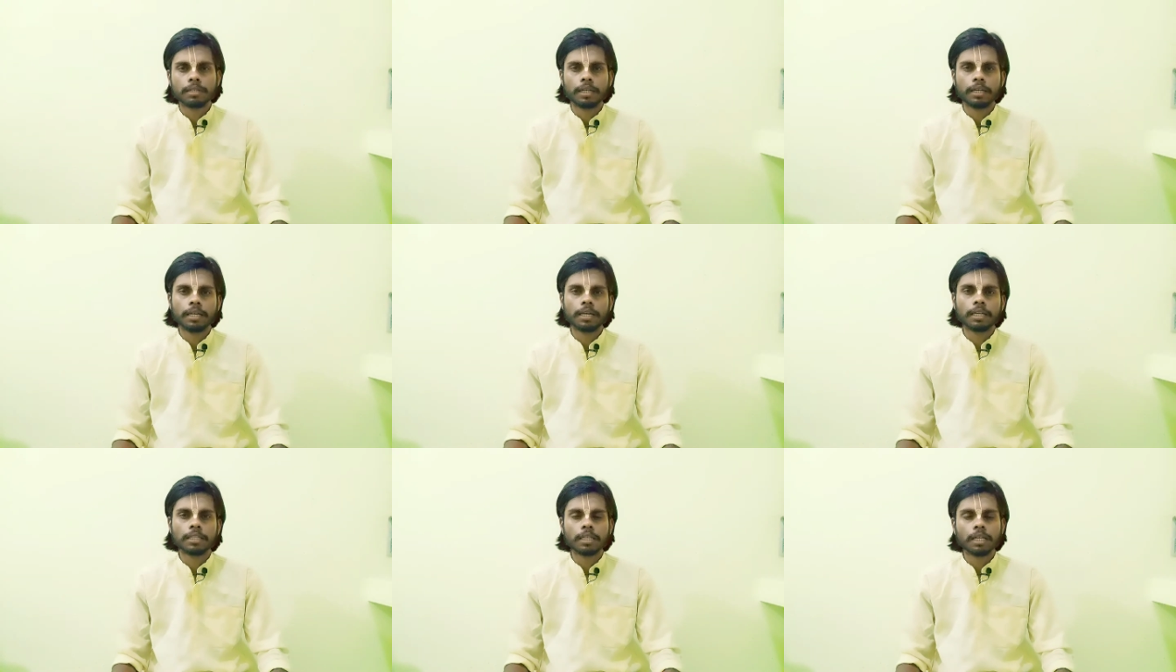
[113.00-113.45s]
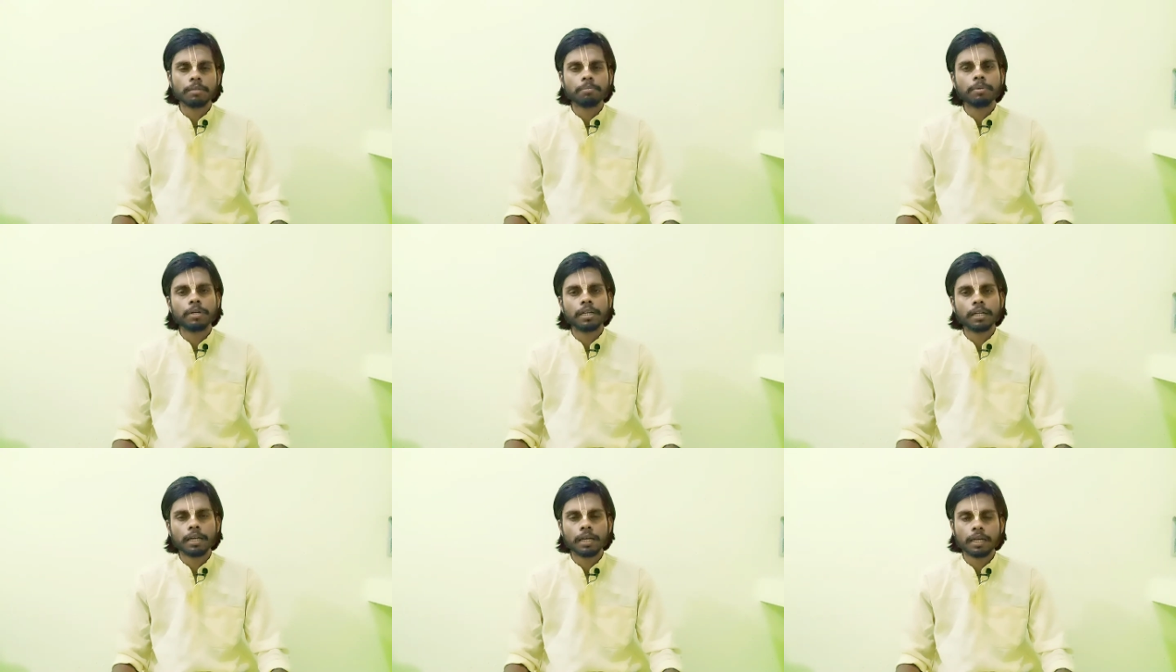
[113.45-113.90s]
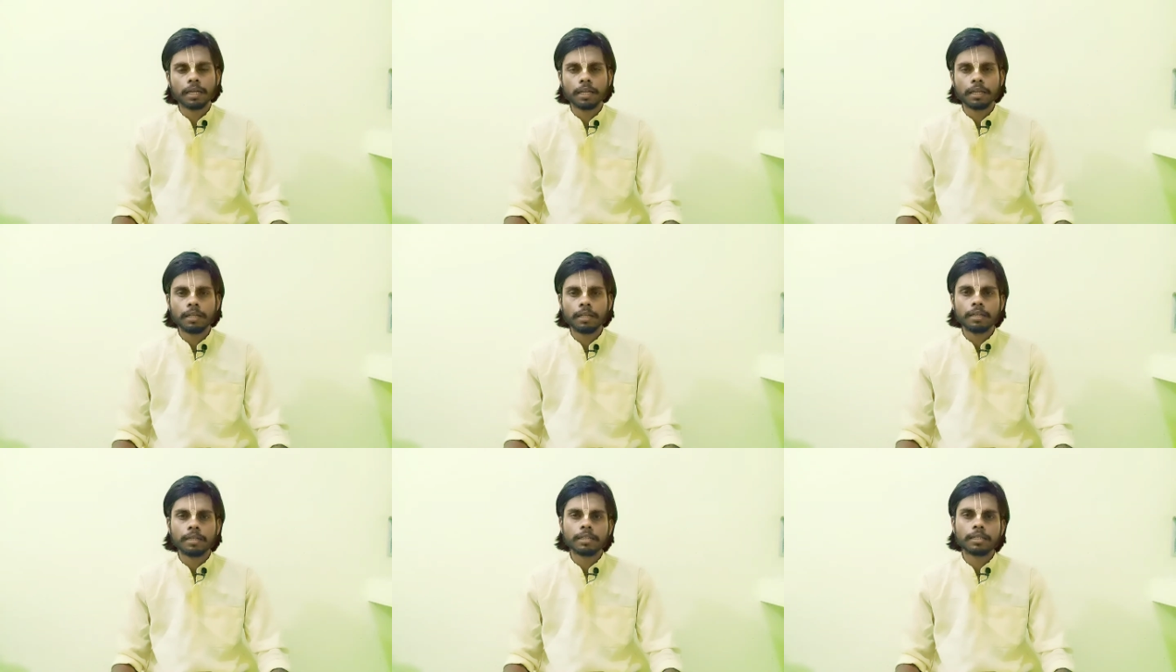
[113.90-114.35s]
कहने का तात्पर्य
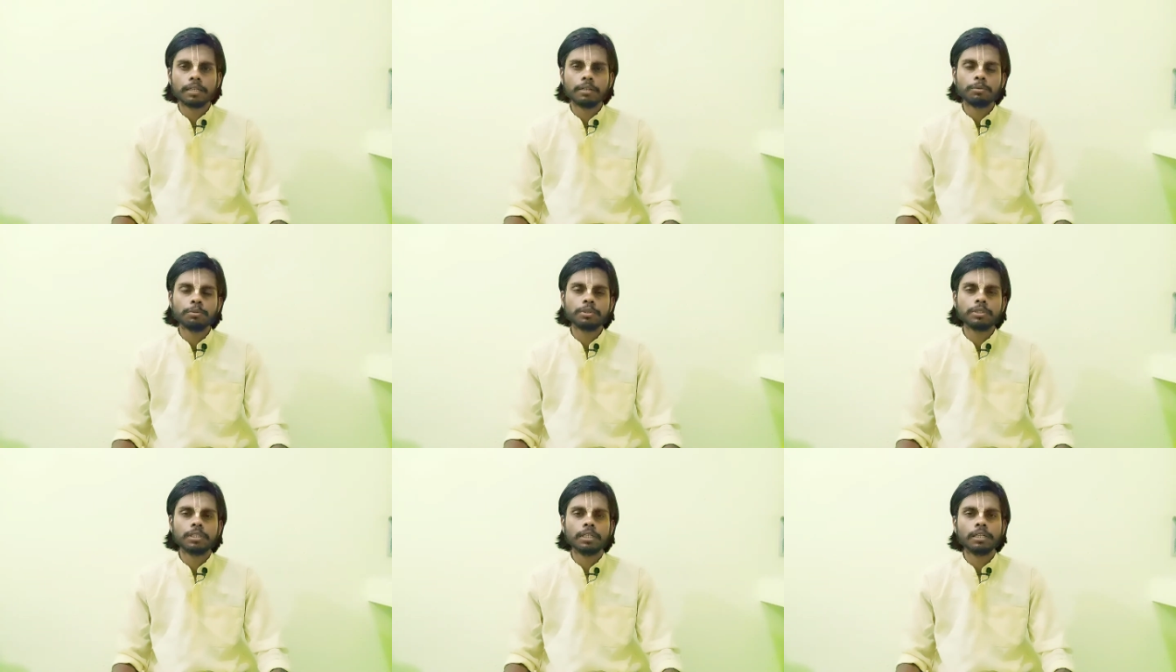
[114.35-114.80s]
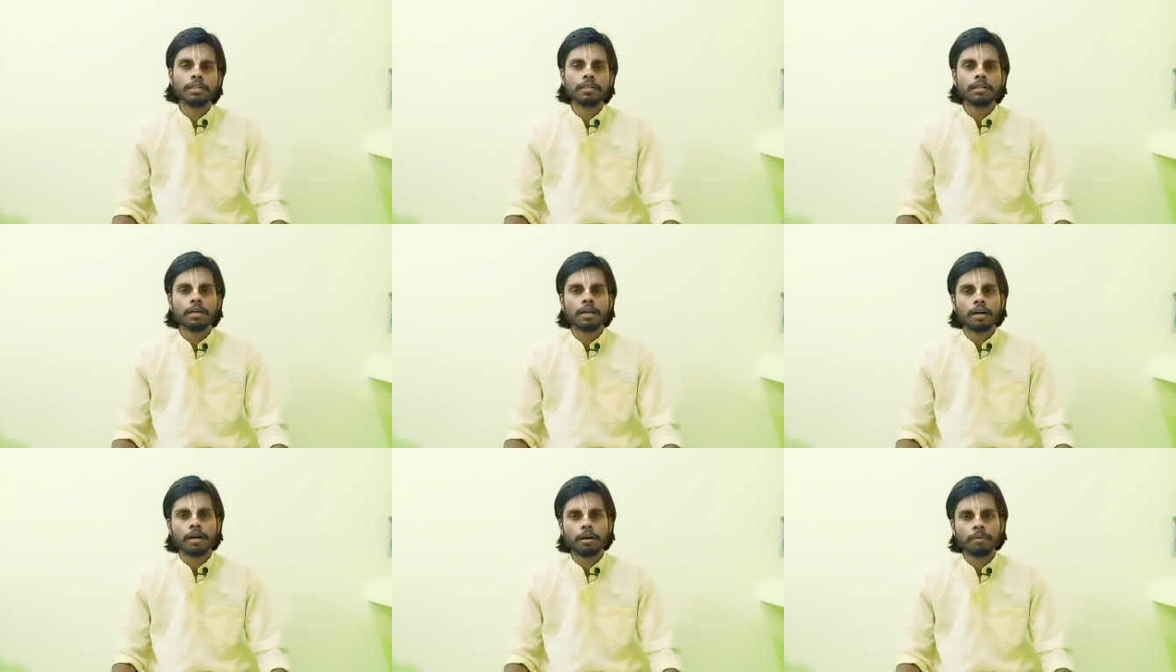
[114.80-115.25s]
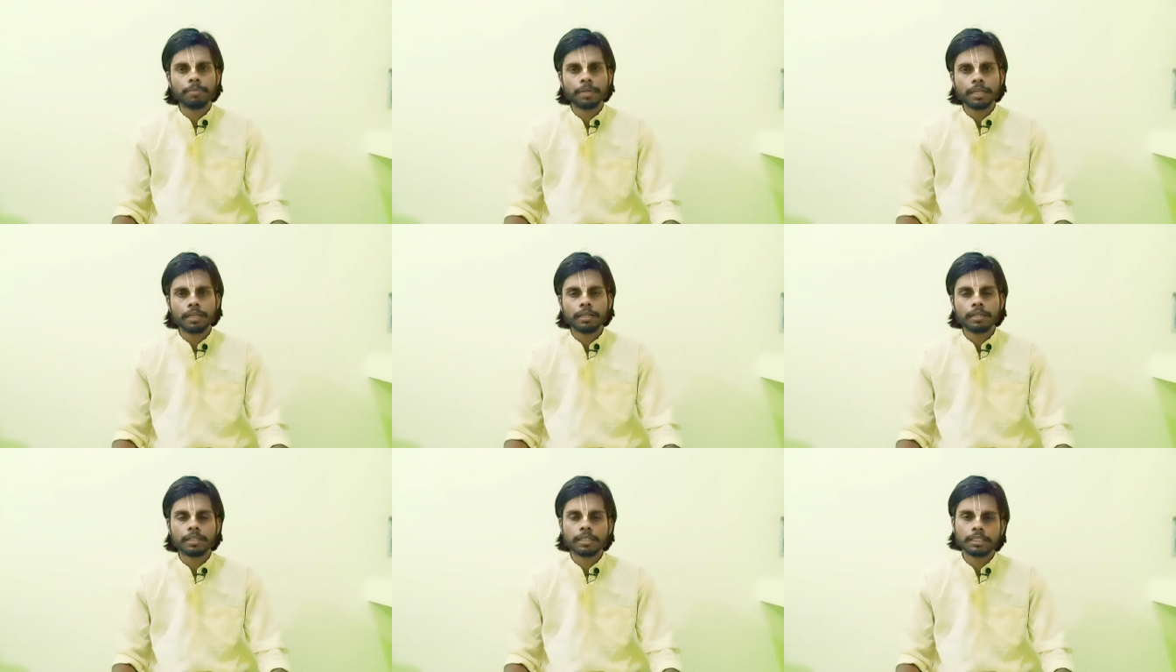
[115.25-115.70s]
है कि उस दिन
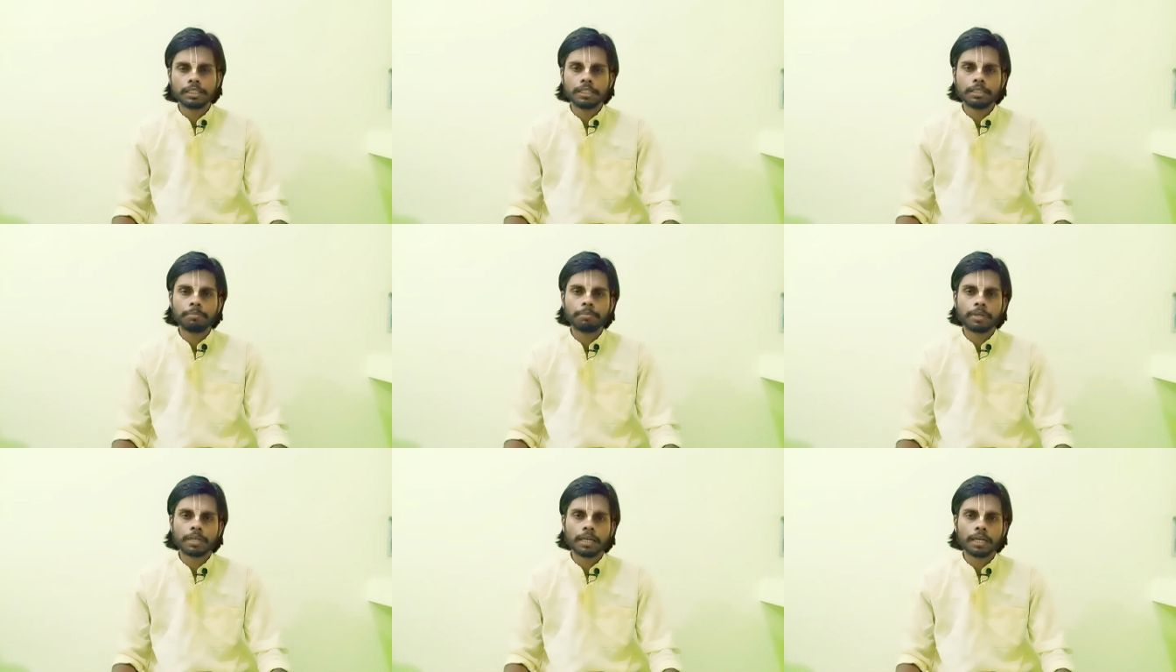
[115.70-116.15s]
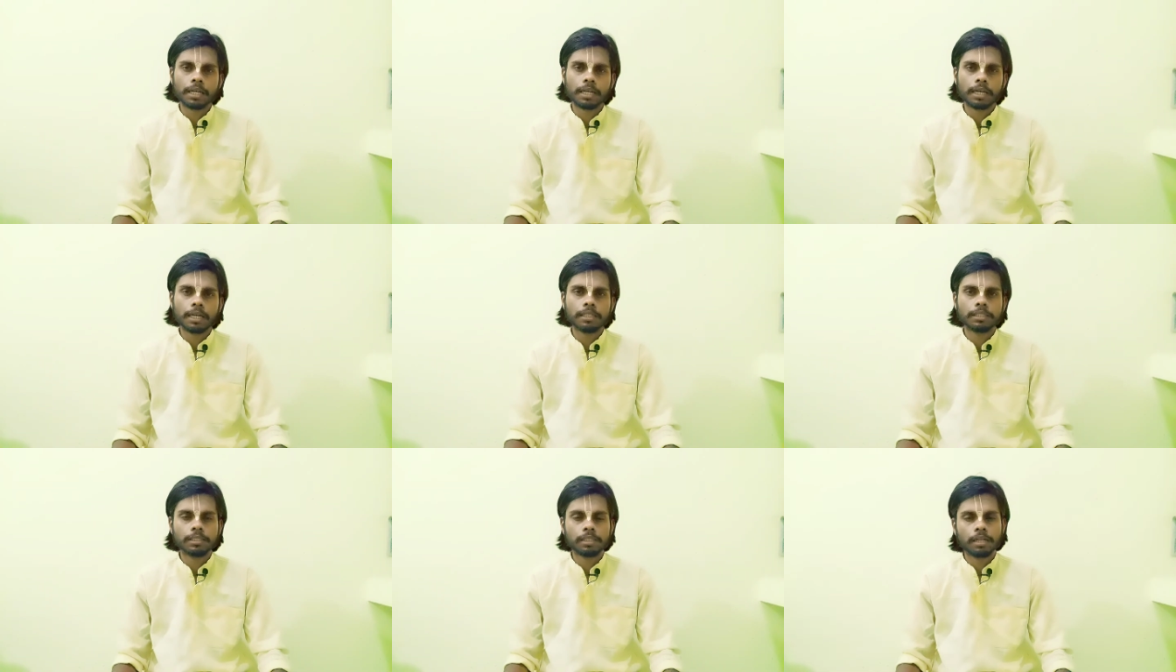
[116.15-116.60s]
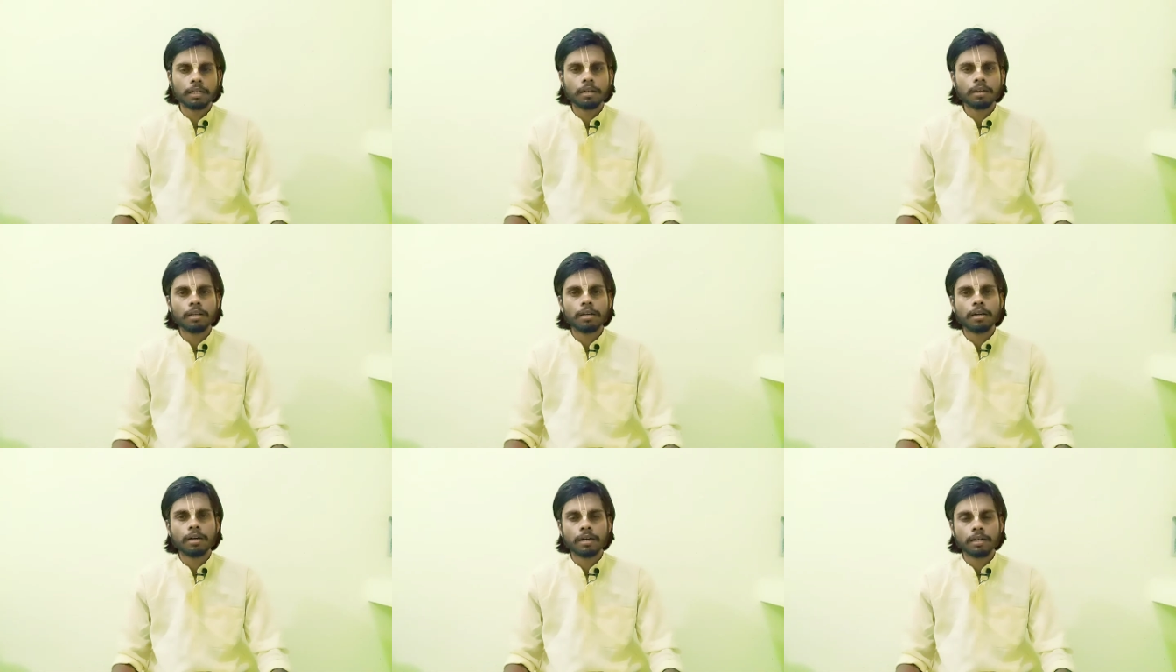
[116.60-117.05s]
हमें किसी प्रकार का जल